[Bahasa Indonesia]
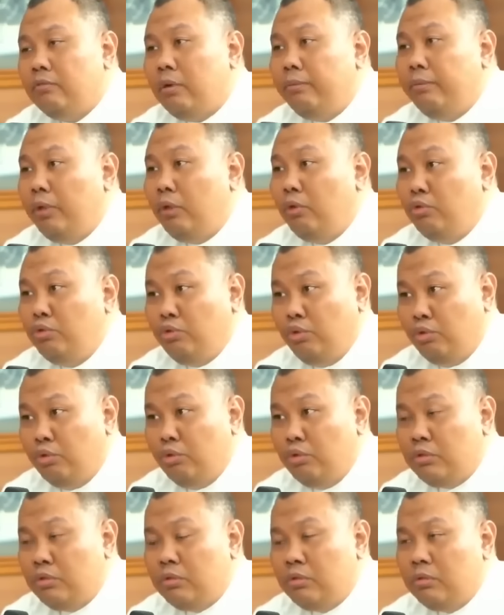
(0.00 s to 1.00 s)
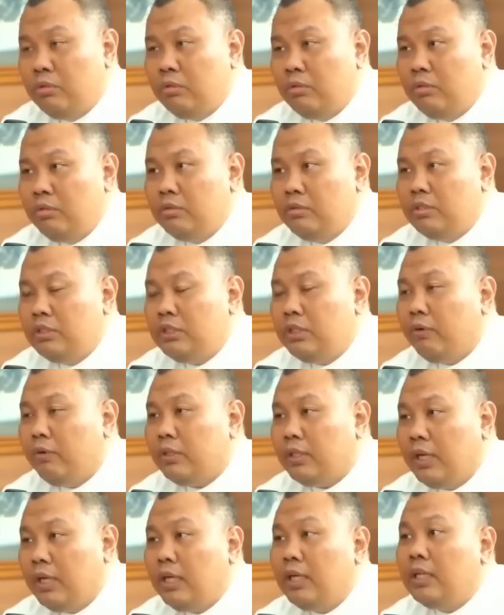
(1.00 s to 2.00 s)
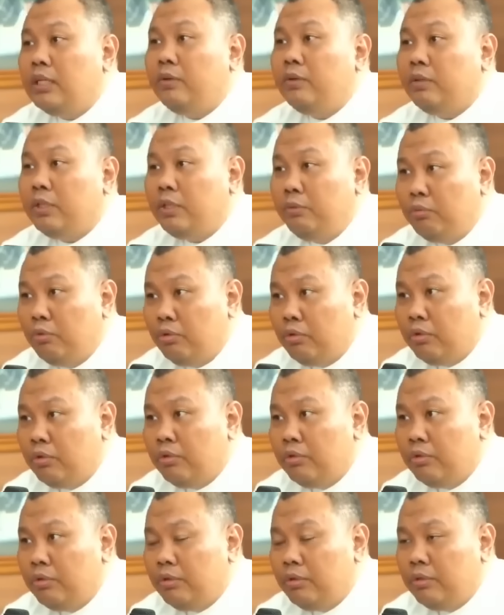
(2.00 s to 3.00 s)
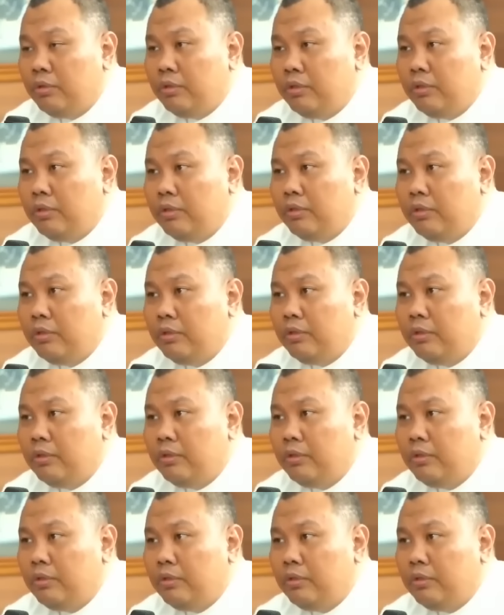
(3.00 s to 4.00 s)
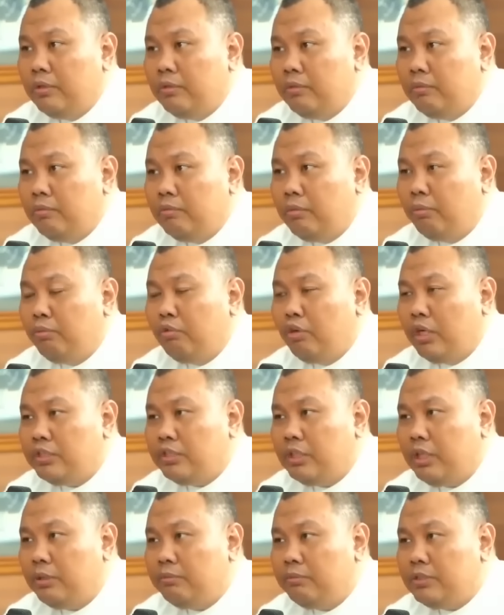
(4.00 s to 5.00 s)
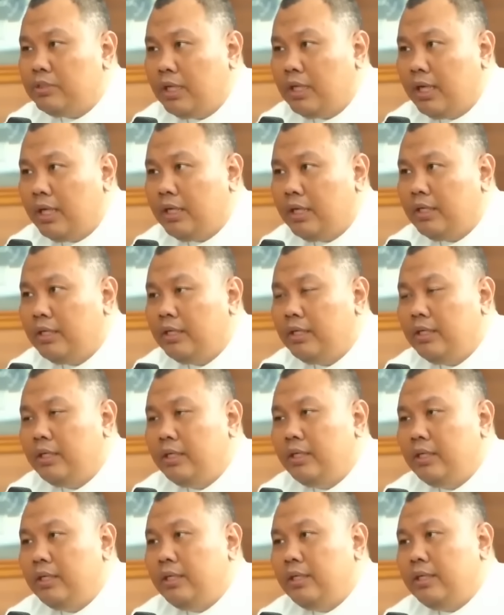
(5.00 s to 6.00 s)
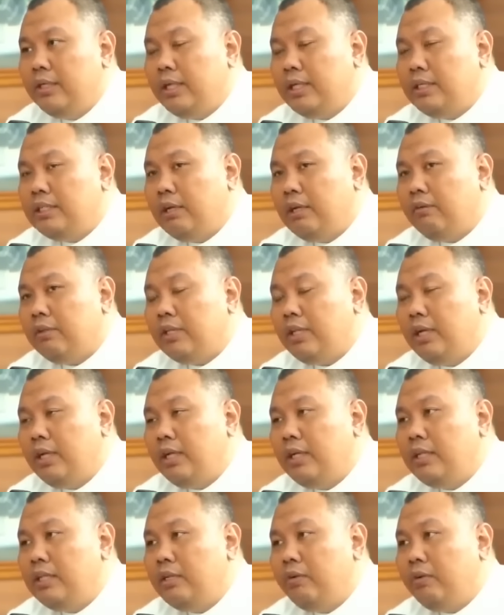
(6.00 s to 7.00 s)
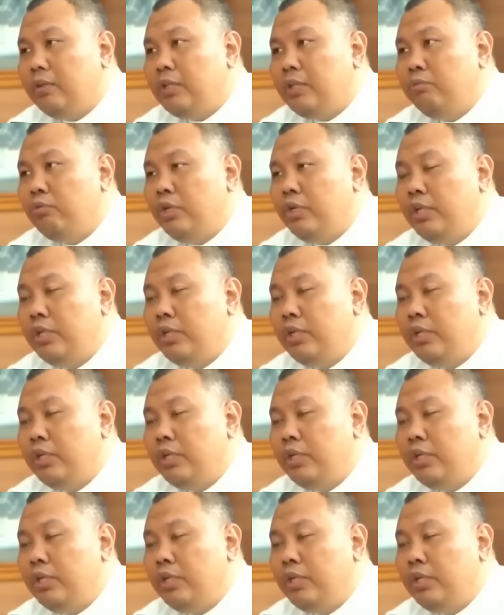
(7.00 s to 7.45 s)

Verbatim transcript: Wabil khusus yeah. Jawa Tengah dan Jawa Timur. Karena dia populasinya populasinya besar. Besar. Nah, Jawa Tengah dan Jawa Timur